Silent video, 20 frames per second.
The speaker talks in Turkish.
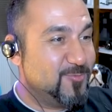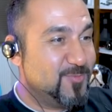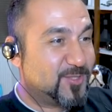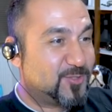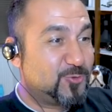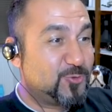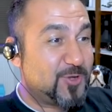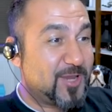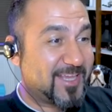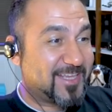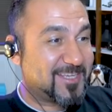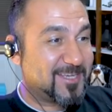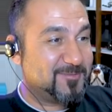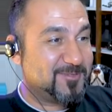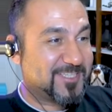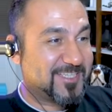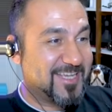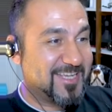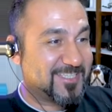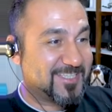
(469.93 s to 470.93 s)
Ümit yürek
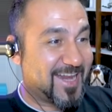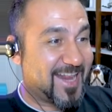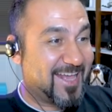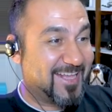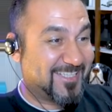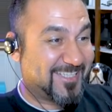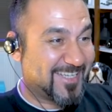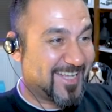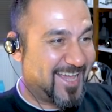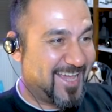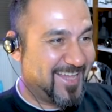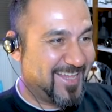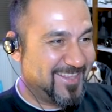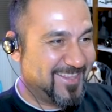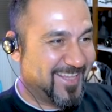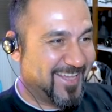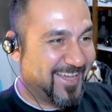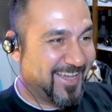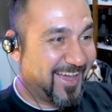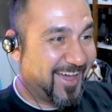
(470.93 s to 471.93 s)
yemiş gençler aşağıya.
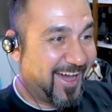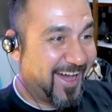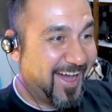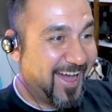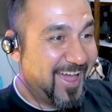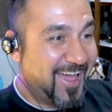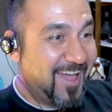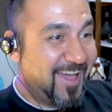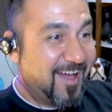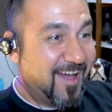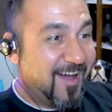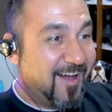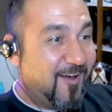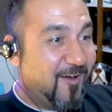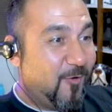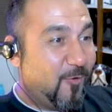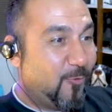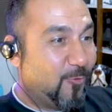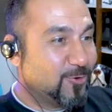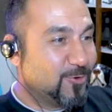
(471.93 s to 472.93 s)

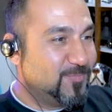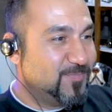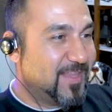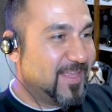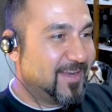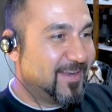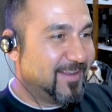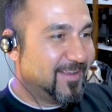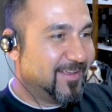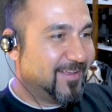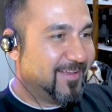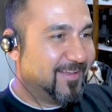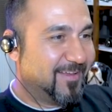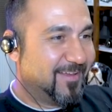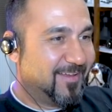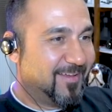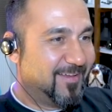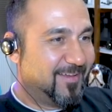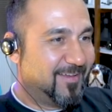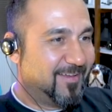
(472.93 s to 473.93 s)
Ümit abi helal
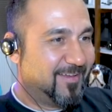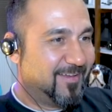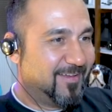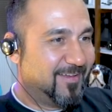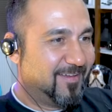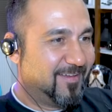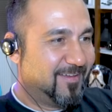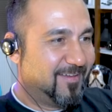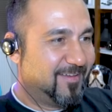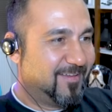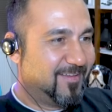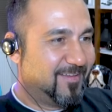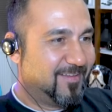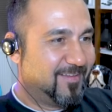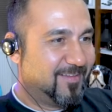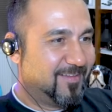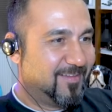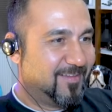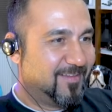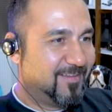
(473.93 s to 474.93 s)
olsun lan. Ne var
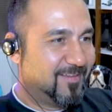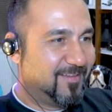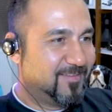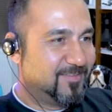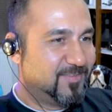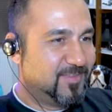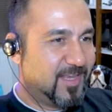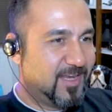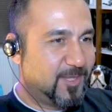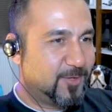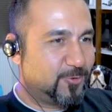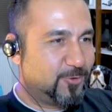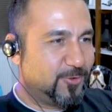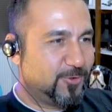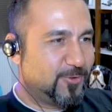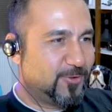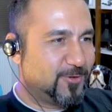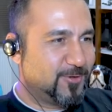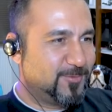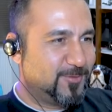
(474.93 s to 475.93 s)
lan? Neler
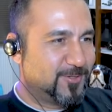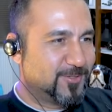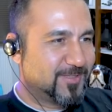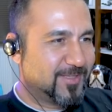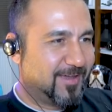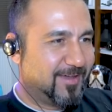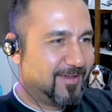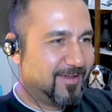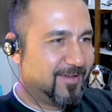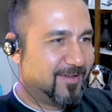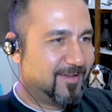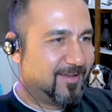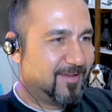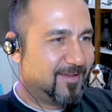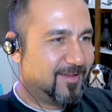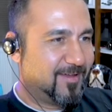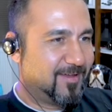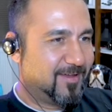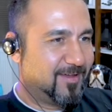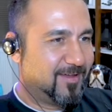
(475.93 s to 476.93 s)
oluyor oğlum orada?
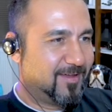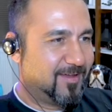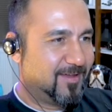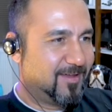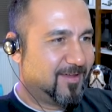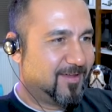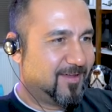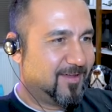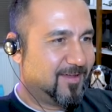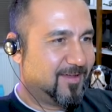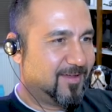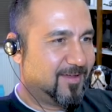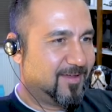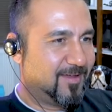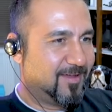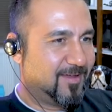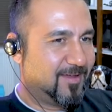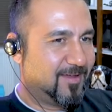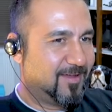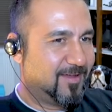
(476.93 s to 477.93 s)
E, ben öldüm,
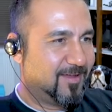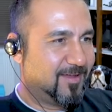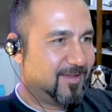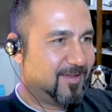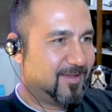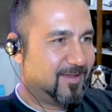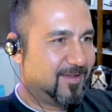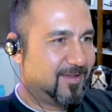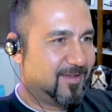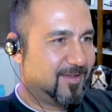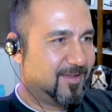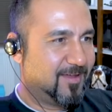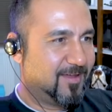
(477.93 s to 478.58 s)
ben öldüm, öldüm.